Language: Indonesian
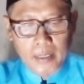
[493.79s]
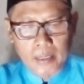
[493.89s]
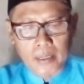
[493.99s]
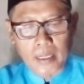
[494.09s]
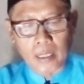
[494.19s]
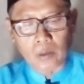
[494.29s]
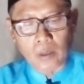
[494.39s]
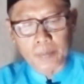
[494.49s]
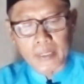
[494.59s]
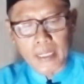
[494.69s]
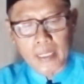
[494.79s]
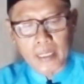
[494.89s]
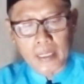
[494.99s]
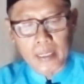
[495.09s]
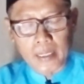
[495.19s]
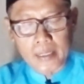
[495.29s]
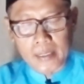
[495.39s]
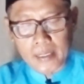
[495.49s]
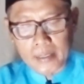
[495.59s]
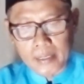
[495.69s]
in akom taha
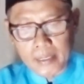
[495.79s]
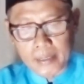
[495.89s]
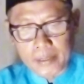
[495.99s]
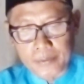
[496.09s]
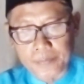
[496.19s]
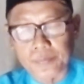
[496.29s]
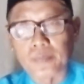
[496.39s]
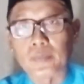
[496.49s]
kasar taha